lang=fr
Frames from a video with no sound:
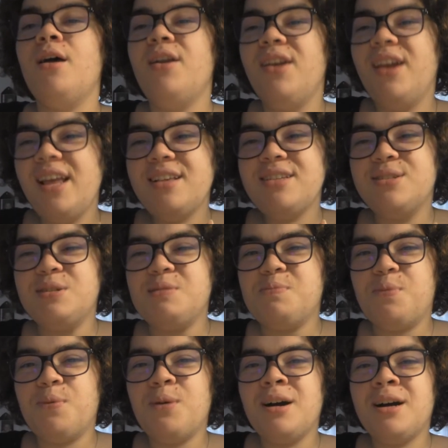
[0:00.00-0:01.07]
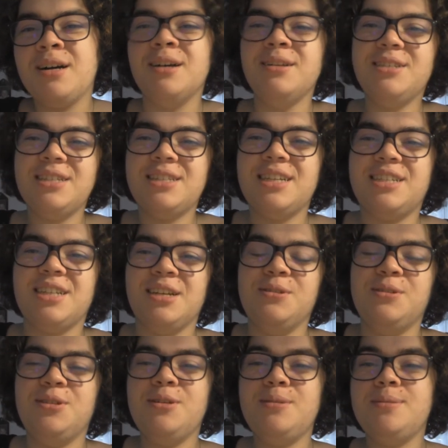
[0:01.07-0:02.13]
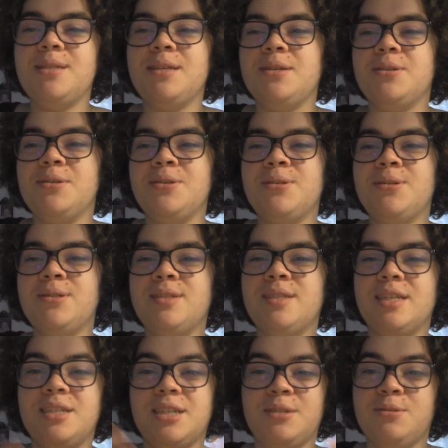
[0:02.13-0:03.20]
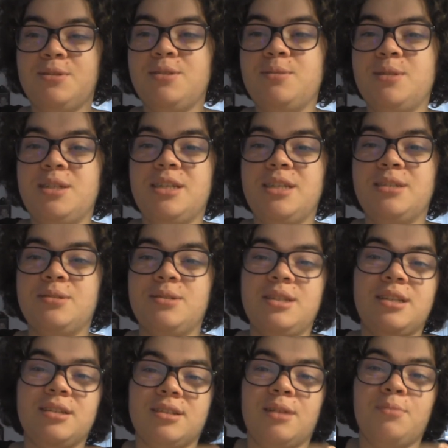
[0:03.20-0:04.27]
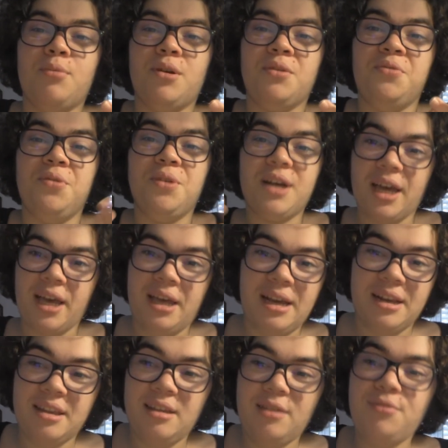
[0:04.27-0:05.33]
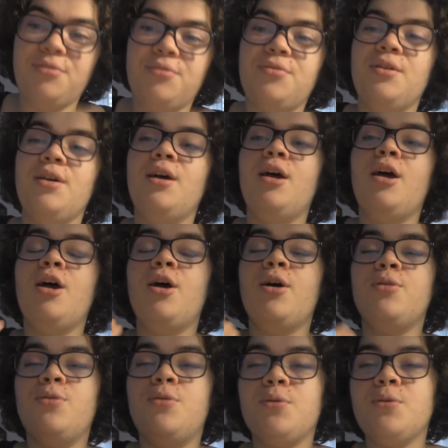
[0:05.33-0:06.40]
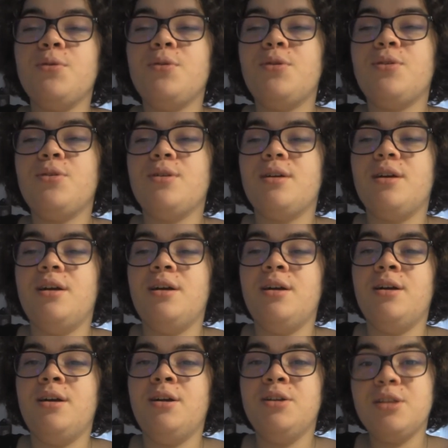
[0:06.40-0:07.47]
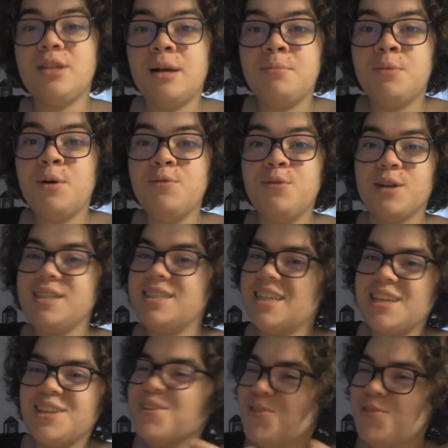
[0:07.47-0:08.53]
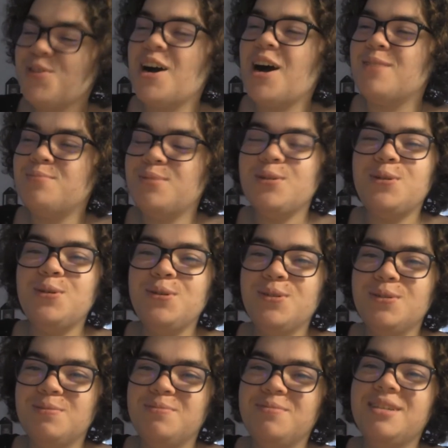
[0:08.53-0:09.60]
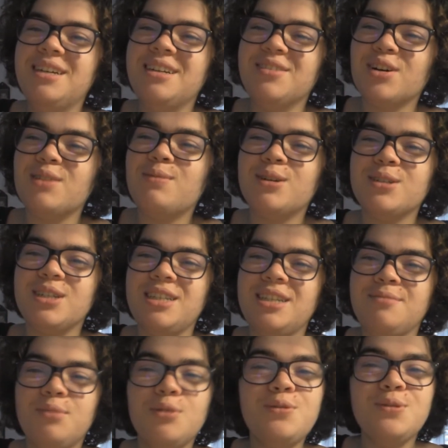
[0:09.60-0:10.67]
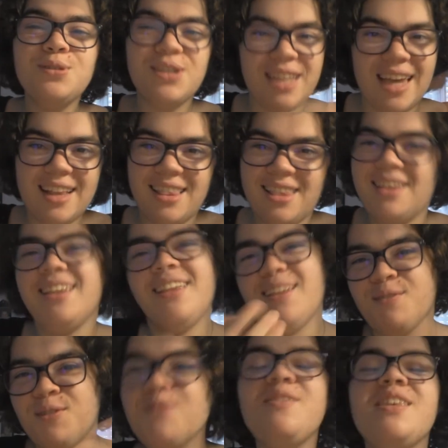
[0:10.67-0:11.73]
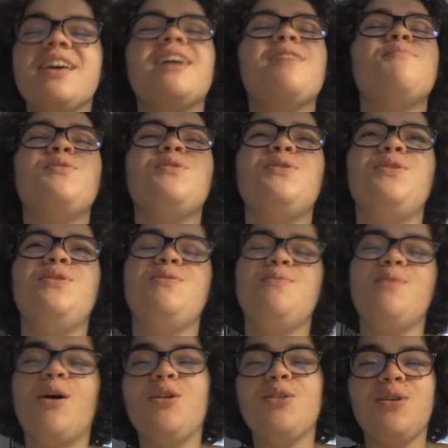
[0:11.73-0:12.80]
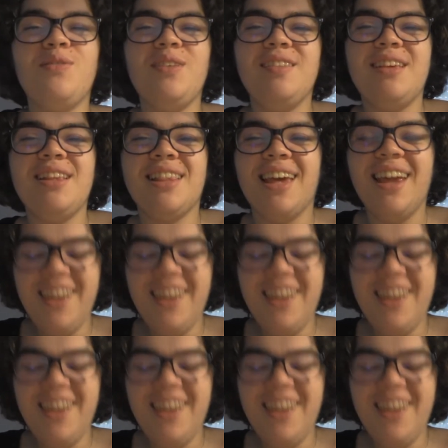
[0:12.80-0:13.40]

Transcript: Les autres points de cette chaîne YouTube, c'est que cette chaîne YouTube, j'utilise aussi dans un point de vue créatif. Donc, euh, notamment, vous risquez de voir beaucoup, mais vraiment, je dis beaucoup de têtes qui vont venir me, rendre visite,